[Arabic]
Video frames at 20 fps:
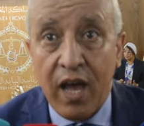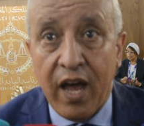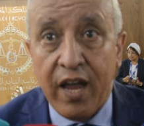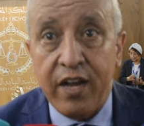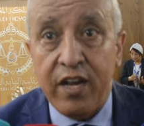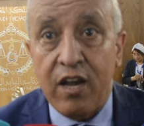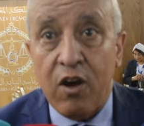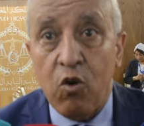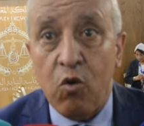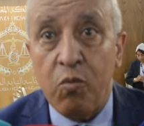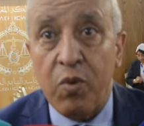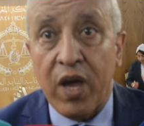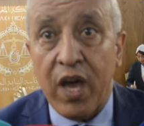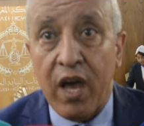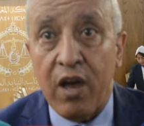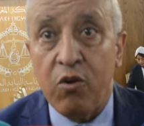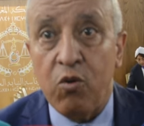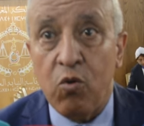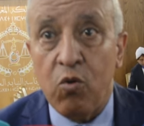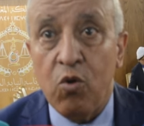أنهم
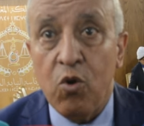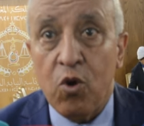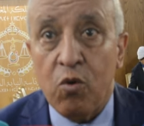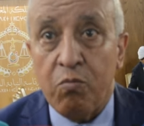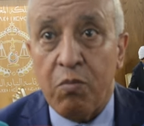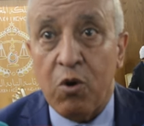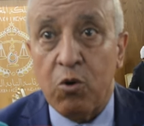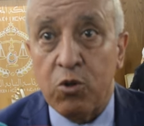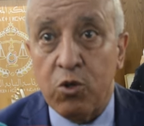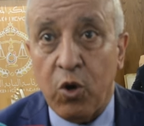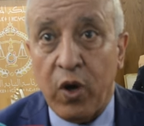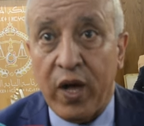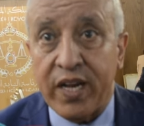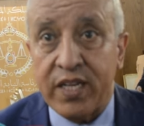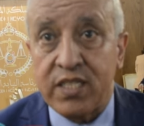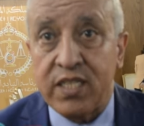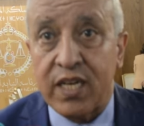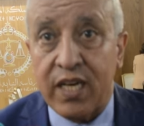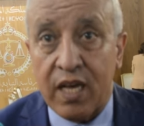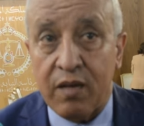كانوا موضوع
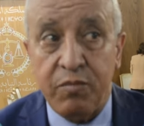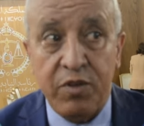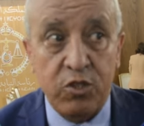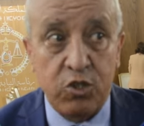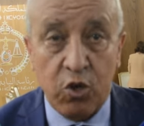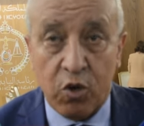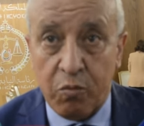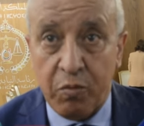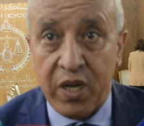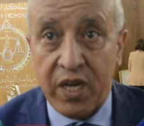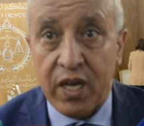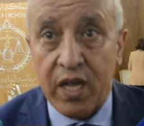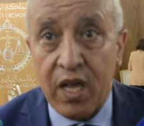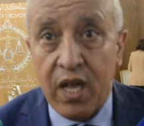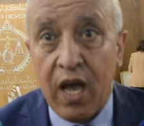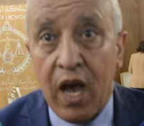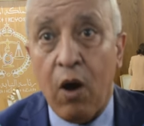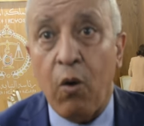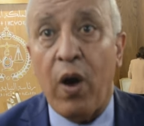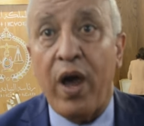ارتكاب جرم
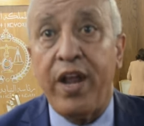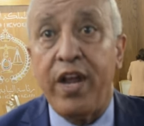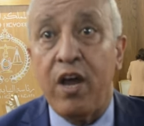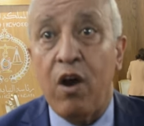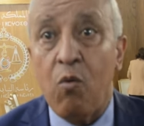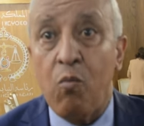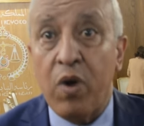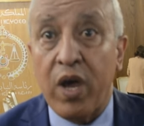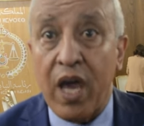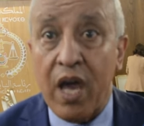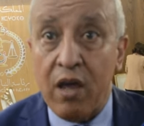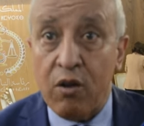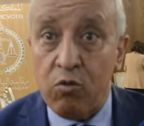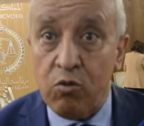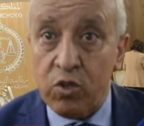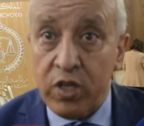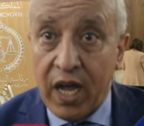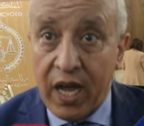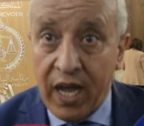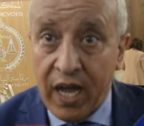أو أنهم
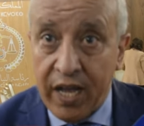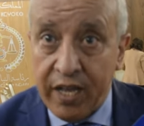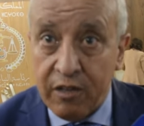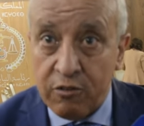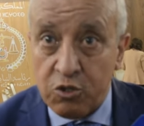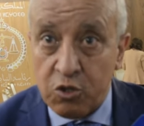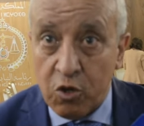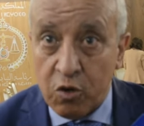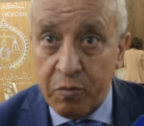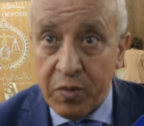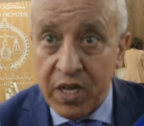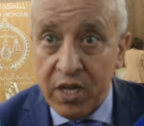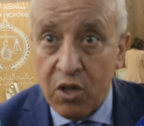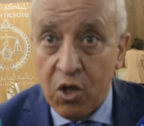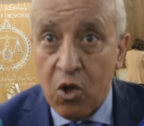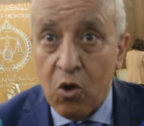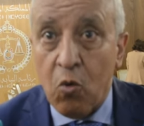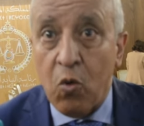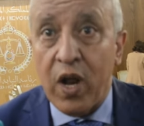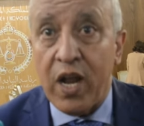كانوا ضحايا جرم
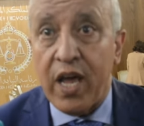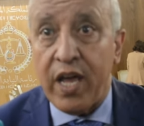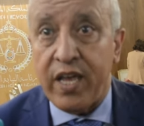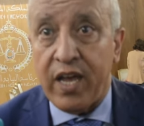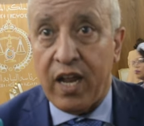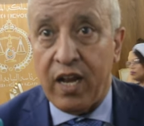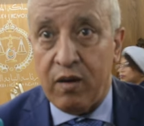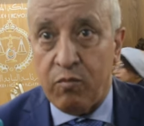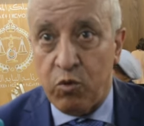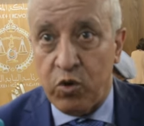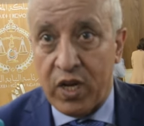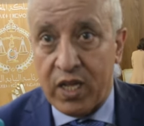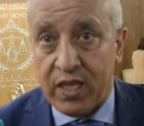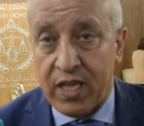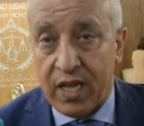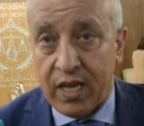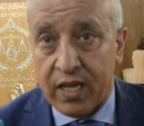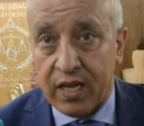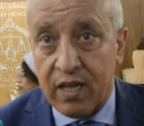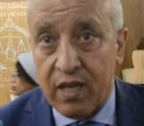ولا يعلمون
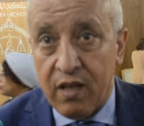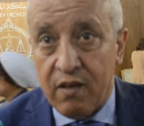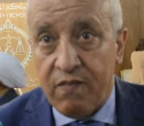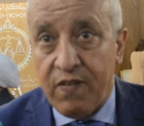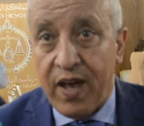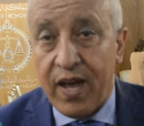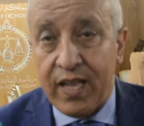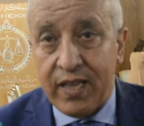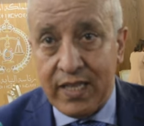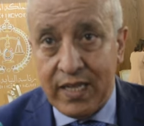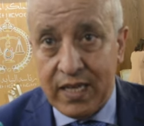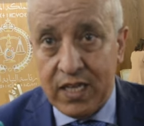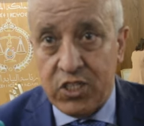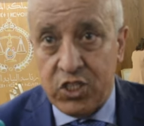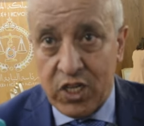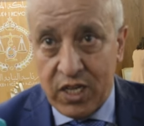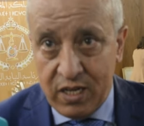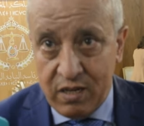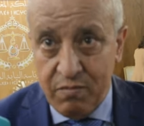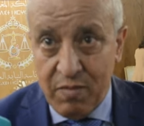ذلك فهذه
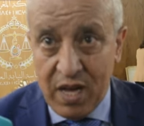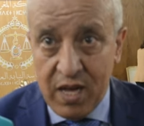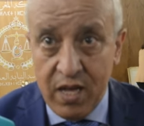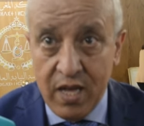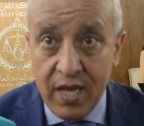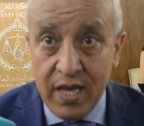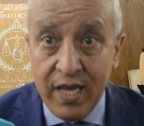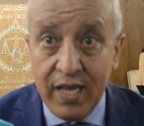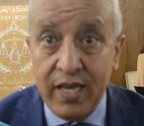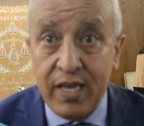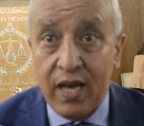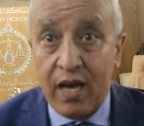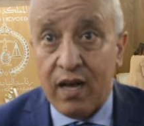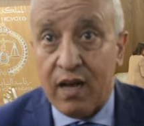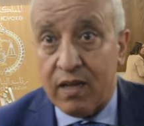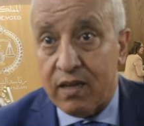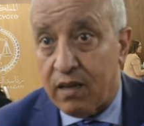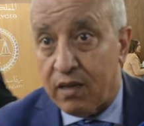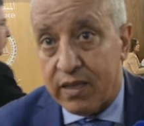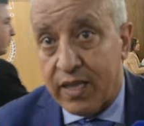الجريمة
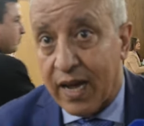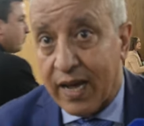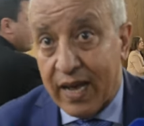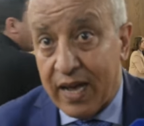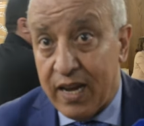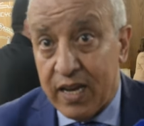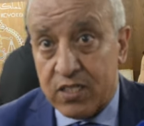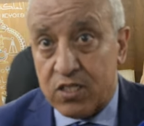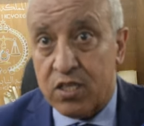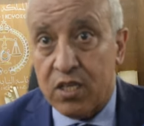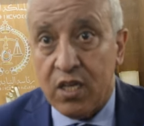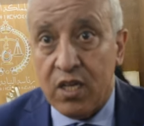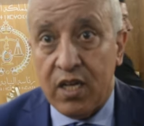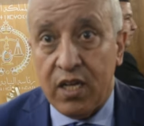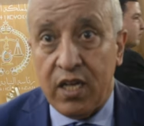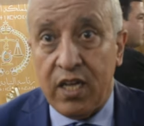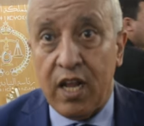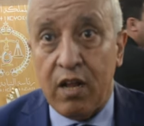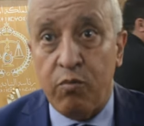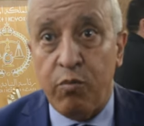هي دخلت
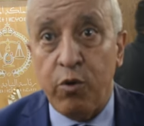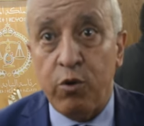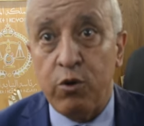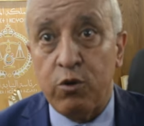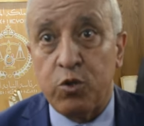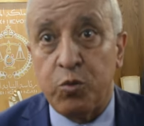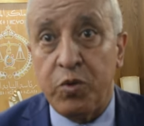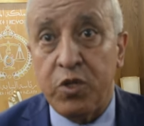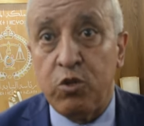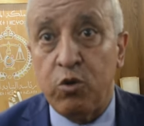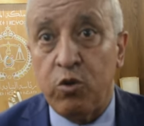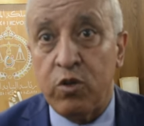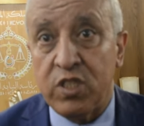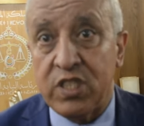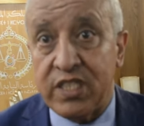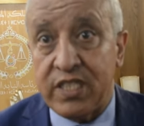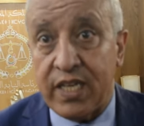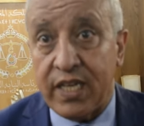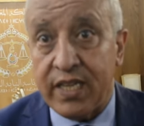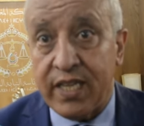إلى البيوت بدون
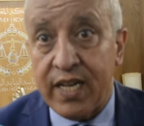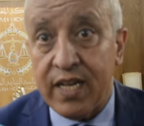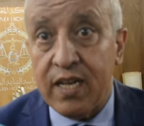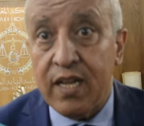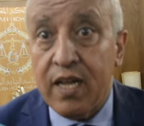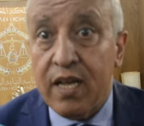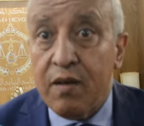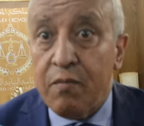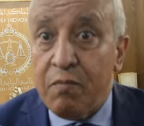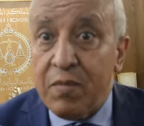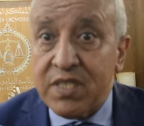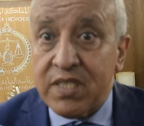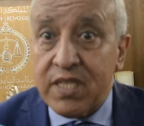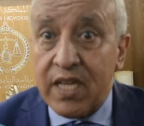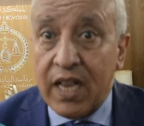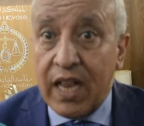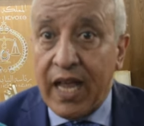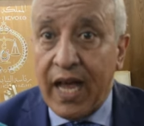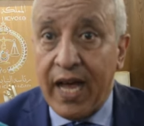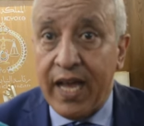استئذان
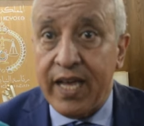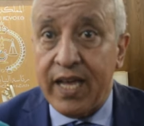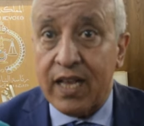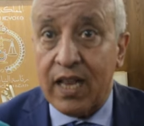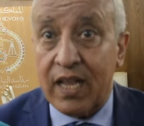مست الحياة